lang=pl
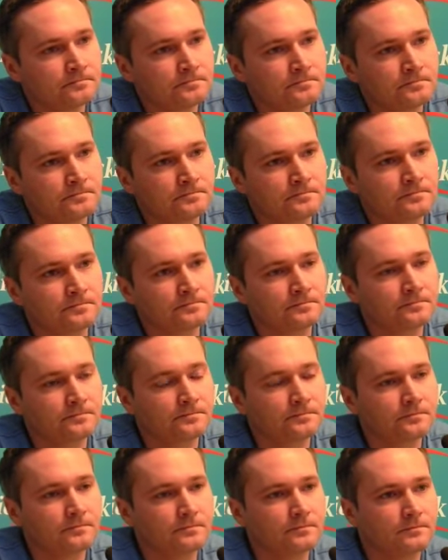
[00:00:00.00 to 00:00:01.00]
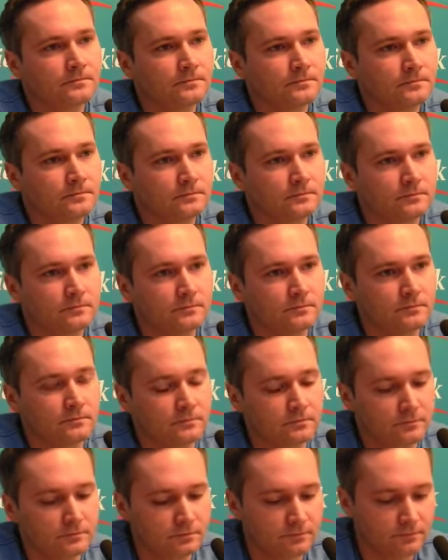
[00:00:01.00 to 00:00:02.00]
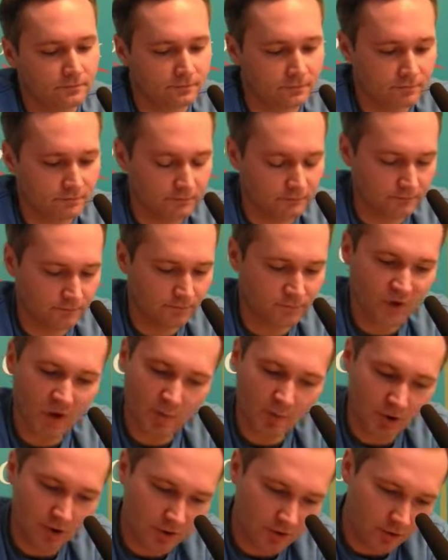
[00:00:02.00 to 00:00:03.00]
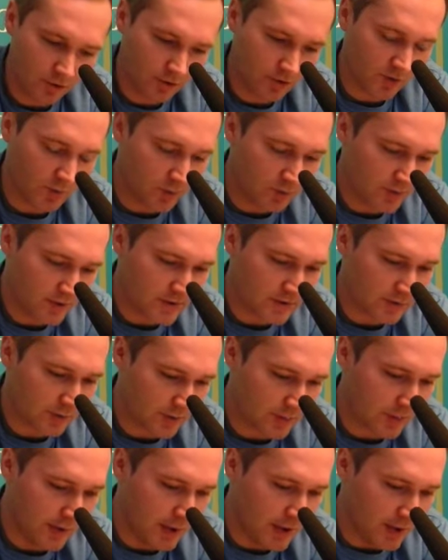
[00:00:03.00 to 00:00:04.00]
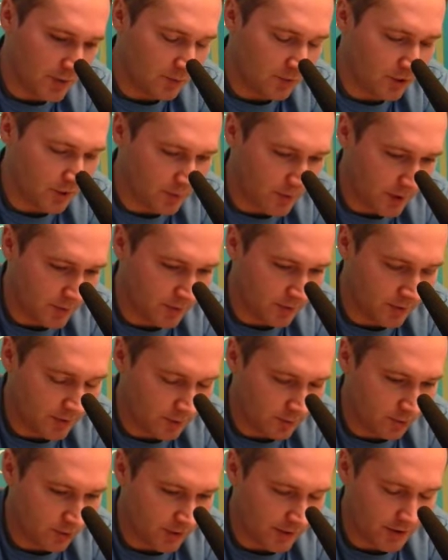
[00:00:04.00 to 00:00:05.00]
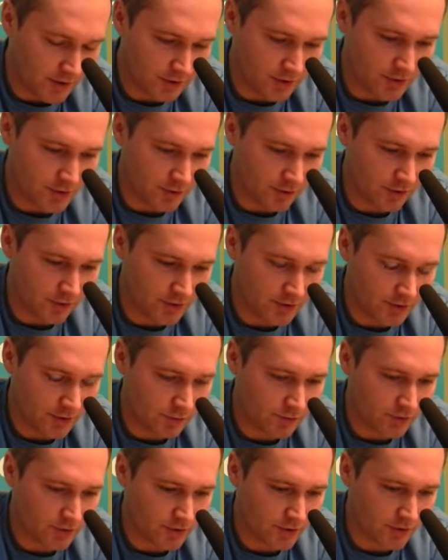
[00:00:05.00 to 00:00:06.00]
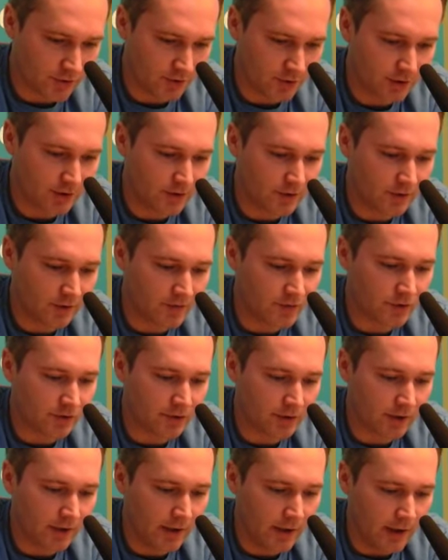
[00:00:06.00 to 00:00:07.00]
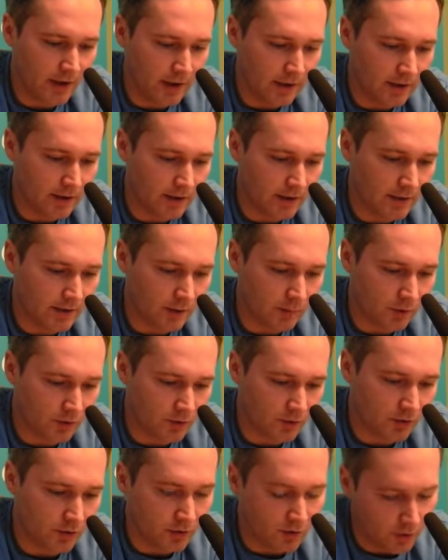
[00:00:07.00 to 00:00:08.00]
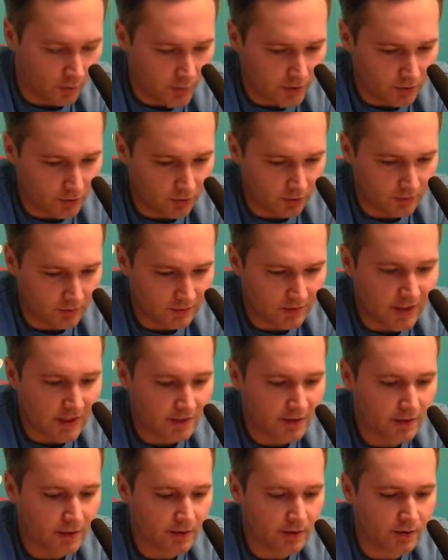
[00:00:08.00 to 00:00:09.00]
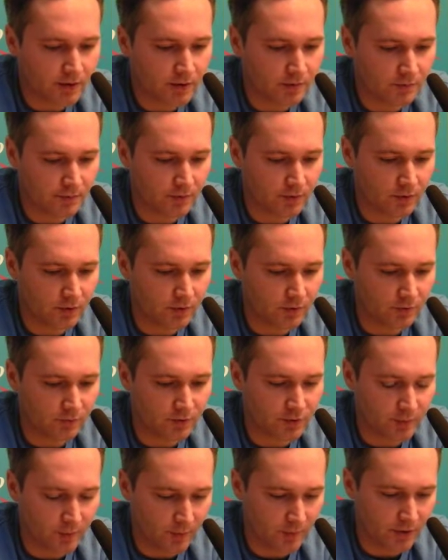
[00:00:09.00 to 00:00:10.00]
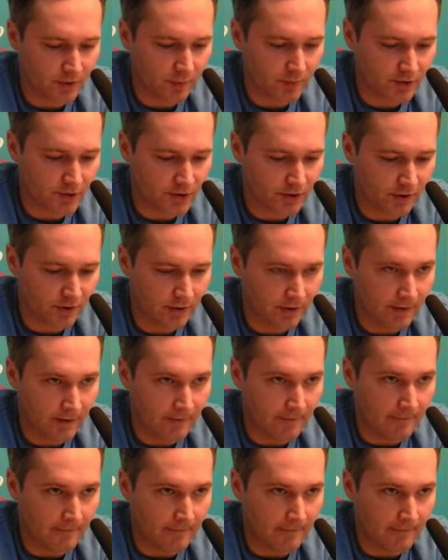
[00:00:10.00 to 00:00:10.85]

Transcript: myśli o tym czasem, żeby wsiąść znowu na motor? nie myślę o tym. Obiecałem mojej mamie i mojej narzeczonej, że już e, nigdy nie wsiądę e, na motor. Robię to dla nich, bo przypomina Ale się... Ale sam by